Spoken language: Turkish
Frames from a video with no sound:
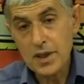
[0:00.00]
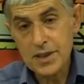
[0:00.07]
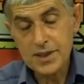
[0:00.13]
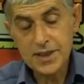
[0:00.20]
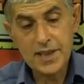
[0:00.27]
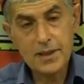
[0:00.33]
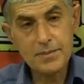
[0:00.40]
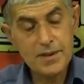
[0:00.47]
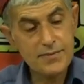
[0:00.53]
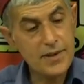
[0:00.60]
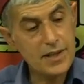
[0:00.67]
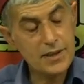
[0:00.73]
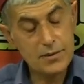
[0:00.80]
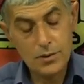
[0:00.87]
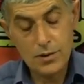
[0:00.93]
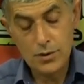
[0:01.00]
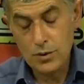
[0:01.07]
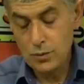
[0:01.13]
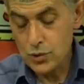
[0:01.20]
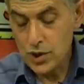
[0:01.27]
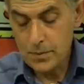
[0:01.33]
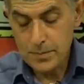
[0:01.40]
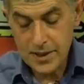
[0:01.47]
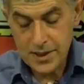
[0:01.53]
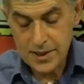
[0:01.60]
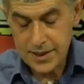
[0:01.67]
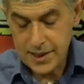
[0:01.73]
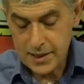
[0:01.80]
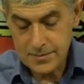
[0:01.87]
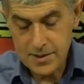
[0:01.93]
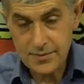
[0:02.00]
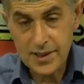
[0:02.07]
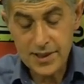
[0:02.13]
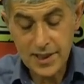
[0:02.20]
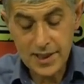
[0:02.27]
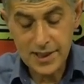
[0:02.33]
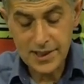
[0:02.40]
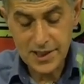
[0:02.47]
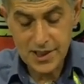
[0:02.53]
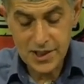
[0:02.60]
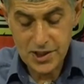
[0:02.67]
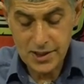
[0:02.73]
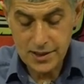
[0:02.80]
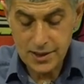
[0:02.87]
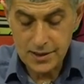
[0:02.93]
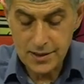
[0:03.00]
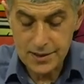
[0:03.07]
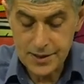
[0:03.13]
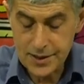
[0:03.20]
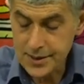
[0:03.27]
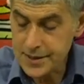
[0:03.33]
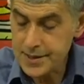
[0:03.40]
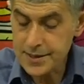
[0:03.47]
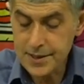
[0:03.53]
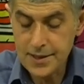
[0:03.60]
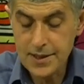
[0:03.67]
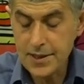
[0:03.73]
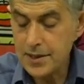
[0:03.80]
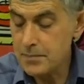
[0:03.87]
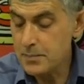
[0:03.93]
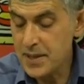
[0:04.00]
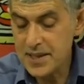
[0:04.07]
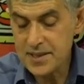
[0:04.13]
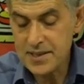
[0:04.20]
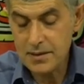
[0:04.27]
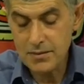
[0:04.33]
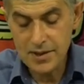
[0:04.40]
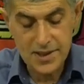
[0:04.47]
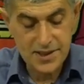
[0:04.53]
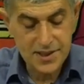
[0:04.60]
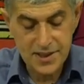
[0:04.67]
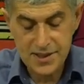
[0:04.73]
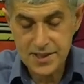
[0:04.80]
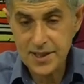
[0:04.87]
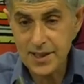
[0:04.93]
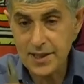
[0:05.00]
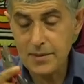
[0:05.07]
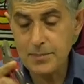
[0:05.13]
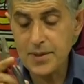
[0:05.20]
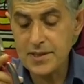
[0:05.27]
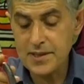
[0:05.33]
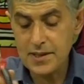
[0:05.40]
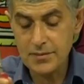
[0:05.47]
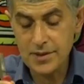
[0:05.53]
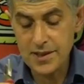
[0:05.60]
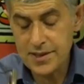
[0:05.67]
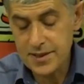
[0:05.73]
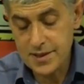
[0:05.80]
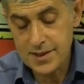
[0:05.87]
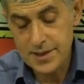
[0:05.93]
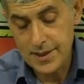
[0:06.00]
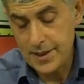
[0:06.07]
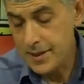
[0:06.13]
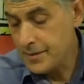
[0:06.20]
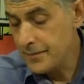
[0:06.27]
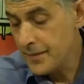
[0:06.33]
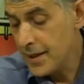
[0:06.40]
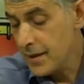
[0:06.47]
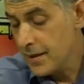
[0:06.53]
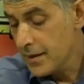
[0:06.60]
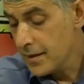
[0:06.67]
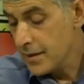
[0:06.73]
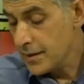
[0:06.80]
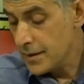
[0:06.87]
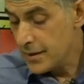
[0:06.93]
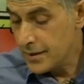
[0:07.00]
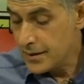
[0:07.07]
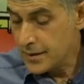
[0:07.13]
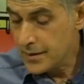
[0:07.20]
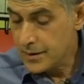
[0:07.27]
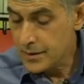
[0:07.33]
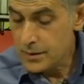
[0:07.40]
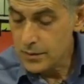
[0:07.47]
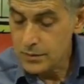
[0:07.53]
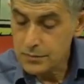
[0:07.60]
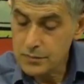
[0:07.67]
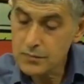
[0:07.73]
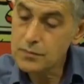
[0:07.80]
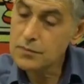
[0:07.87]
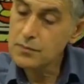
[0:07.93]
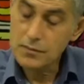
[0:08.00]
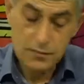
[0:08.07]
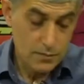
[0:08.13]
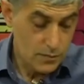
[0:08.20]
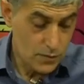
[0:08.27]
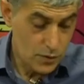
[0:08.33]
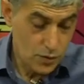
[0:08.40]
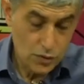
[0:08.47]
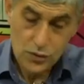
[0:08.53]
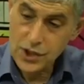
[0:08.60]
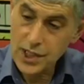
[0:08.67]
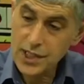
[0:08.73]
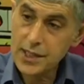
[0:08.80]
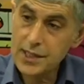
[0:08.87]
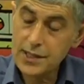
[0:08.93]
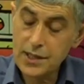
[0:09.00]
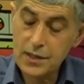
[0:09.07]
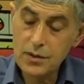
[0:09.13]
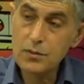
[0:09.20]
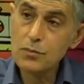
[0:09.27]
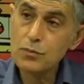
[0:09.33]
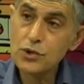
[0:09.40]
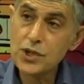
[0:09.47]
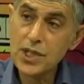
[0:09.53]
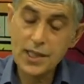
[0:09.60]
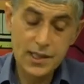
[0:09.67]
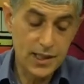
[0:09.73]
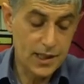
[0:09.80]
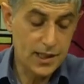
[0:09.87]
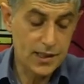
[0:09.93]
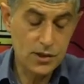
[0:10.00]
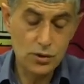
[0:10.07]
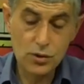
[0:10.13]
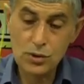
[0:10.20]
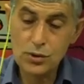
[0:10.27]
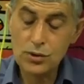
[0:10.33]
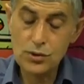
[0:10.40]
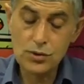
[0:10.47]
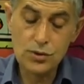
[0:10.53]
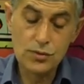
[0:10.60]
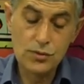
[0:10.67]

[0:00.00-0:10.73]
telimiz vardı böyle yumuşak bakır telimiz vardı elektrikçilerden aldığınız. E, pense vasıtasıyla, pense vasıtasıyla e, şu şekilde, bu şekilde kesiyoruz.